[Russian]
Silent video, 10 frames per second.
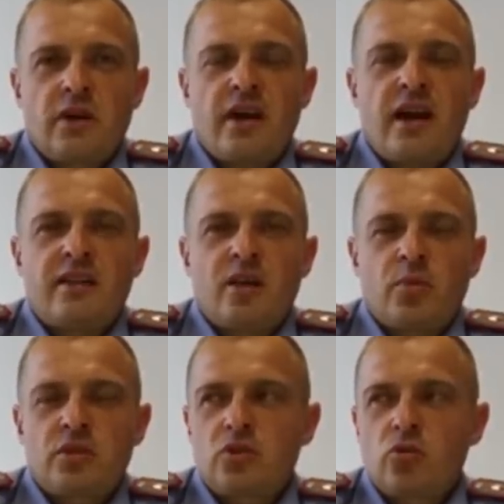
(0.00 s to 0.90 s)
реальная
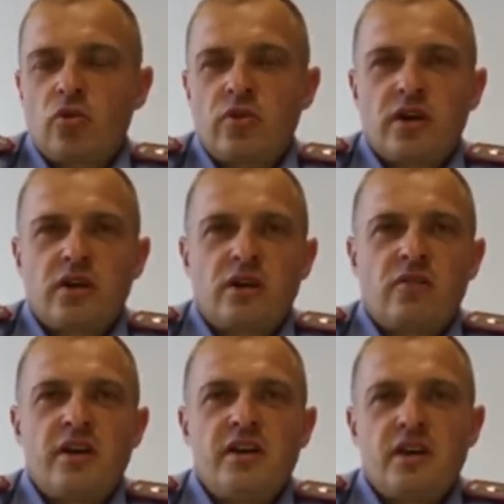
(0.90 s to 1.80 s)
подготовка
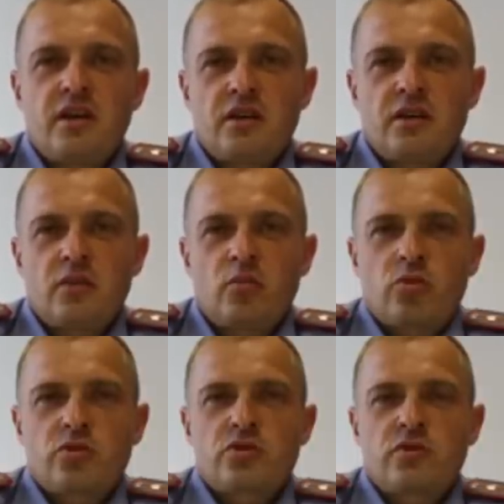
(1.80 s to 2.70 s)
к войне
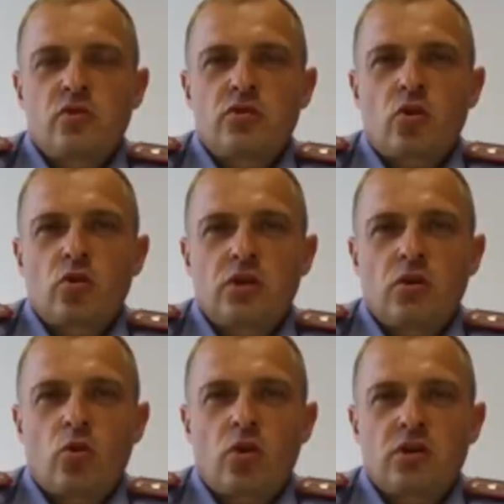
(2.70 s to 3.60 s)
против своего
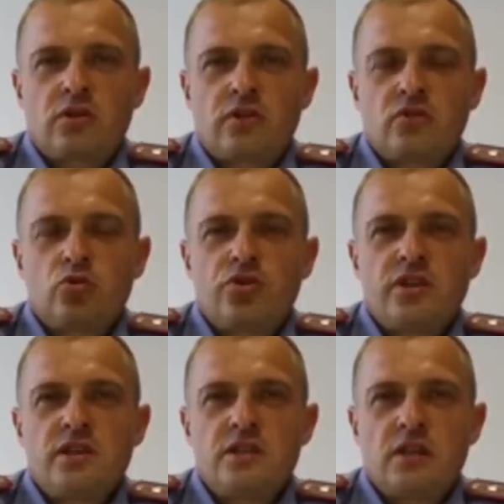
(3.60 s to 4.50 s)
народа органов
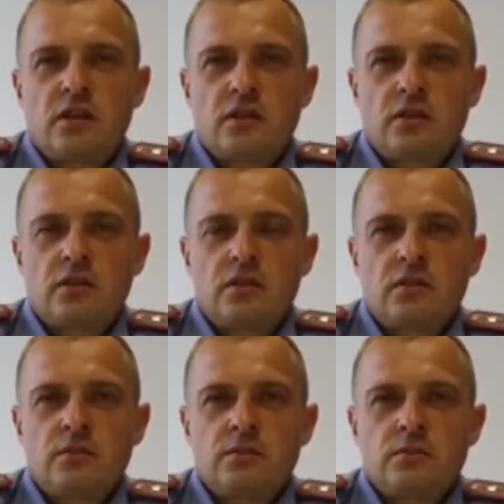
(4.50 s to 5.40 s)
внутренних дел.
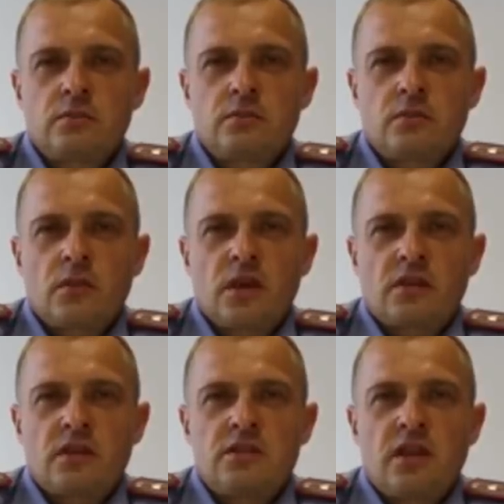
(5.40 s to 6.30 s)

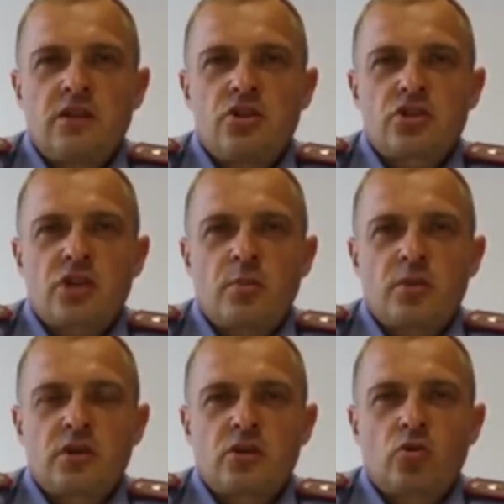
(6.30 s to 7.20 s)
Это идеологическая
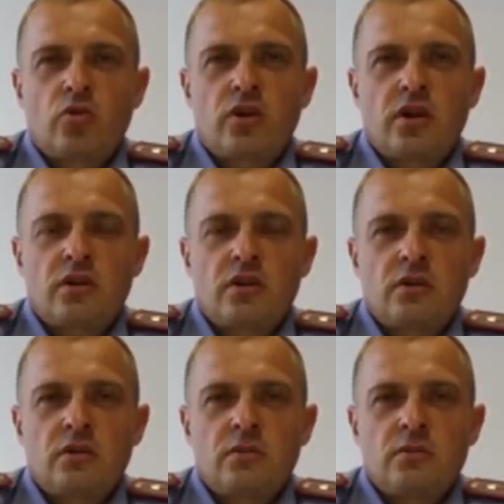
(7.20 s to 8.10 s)
подготовка
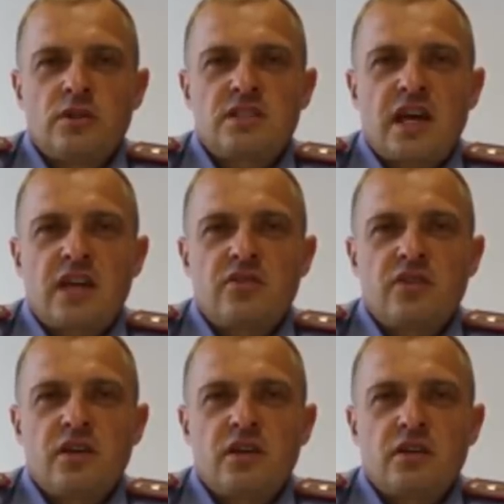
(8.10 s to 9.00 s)
и
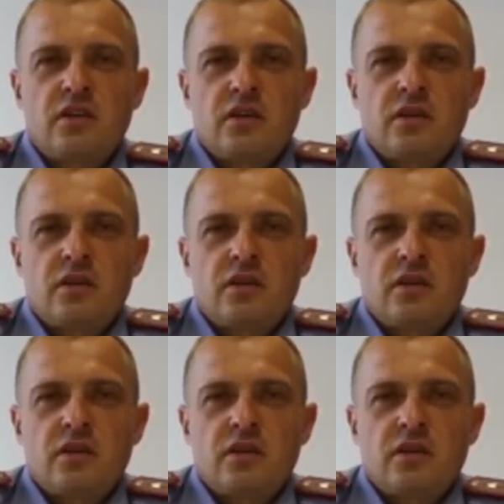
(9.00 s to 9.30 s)
стягивание,